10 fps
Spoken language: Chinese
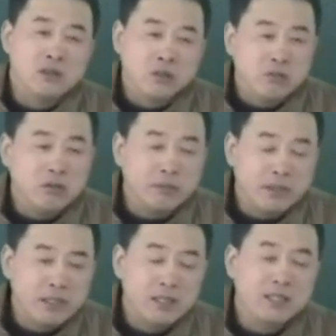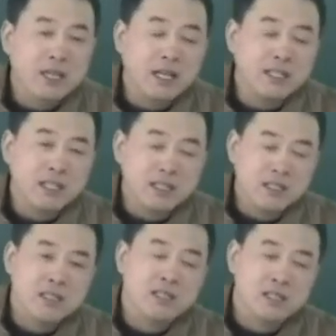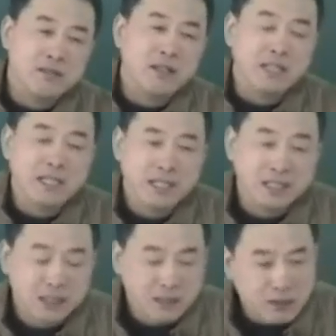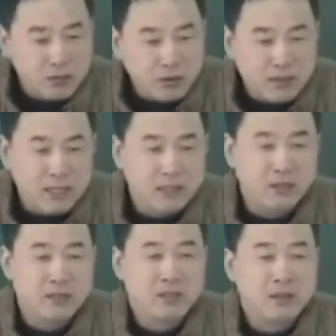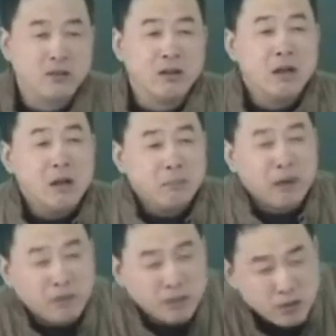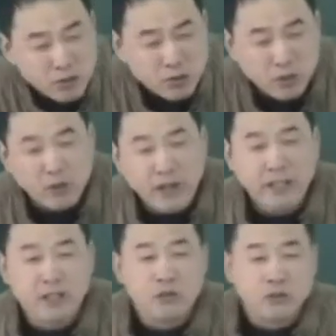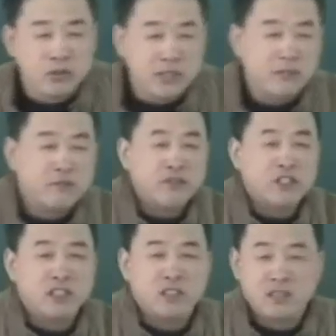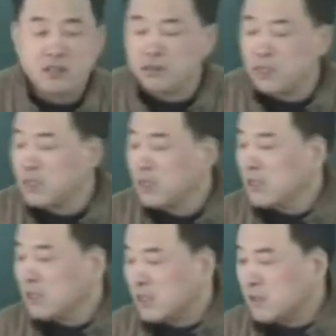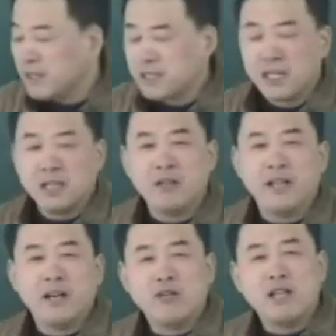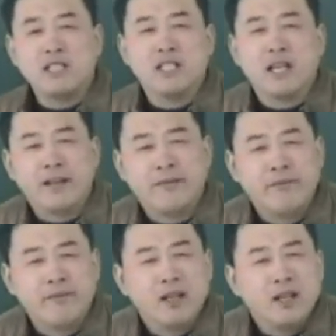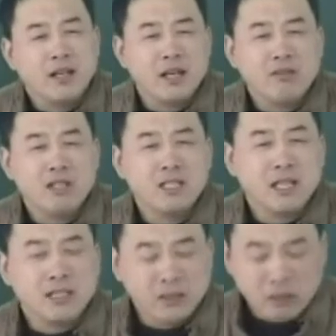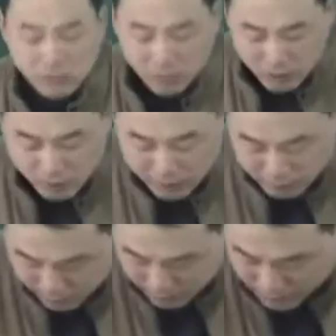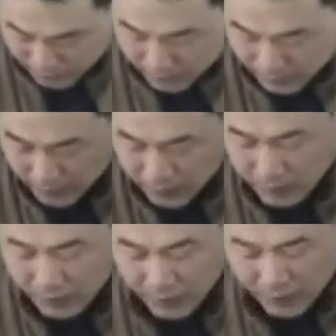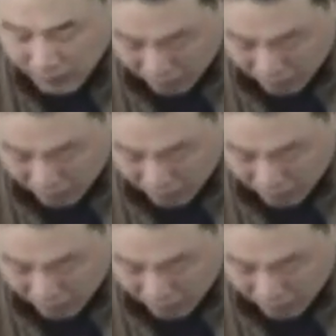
从我们的意义上来讲，是希望大家呢能够拓展很多思路，把方剂学完以后，就在复习的时候呢，能够把前后连贯起来，连贯起来呢，融会贯通的，这样呢。来